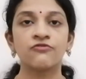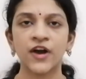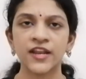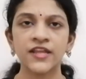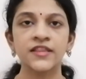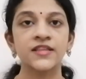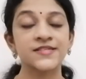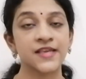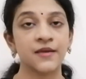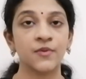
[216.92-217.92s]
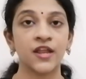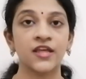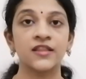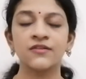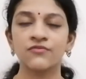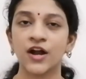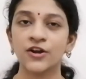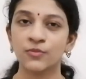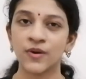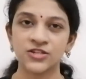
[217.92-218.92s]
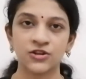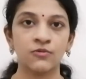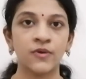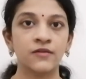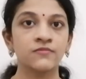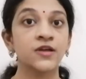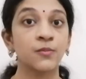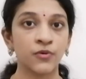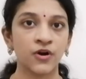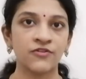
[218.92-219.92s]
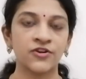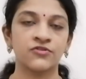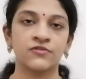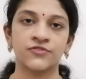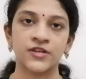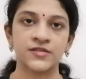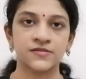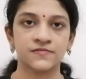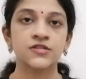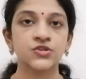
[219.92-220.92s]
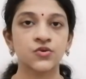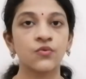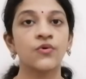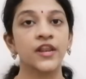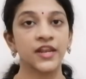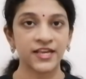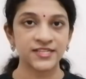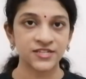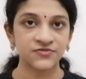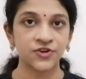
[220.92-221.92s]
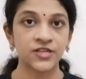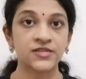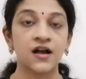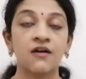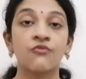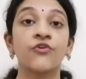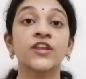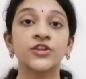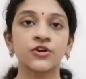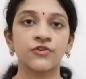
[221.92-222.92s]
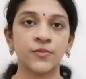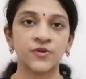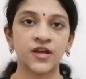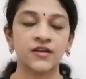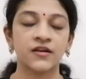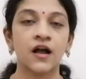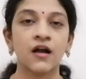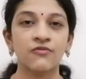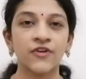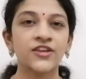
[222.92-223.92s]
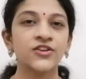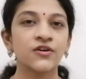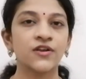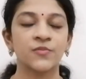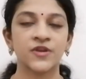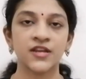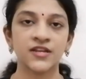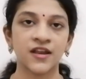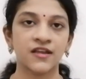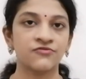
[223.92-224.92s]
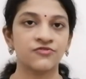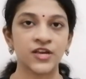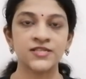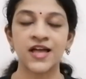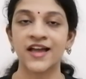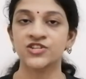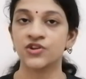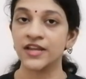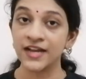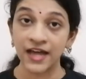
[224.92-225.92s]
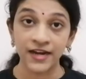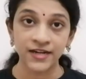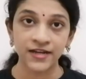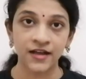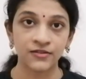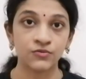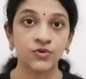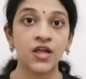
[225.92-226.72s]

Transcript: వన్ ఇన్ ద సేమ్ అనేది వాడుక భాషలో మనం తప్పుగా వింటున్న ఫ్రేజ్ సో నెక్స్ట్ ఫ్రేజ్ వెట్ యువర్ ఎపిటైట్ వెట్ యువర్ ఎపిటైట్ అనే ఫ్రేజ్ యాక్చువల్లీ కరెక్ట్ కాదు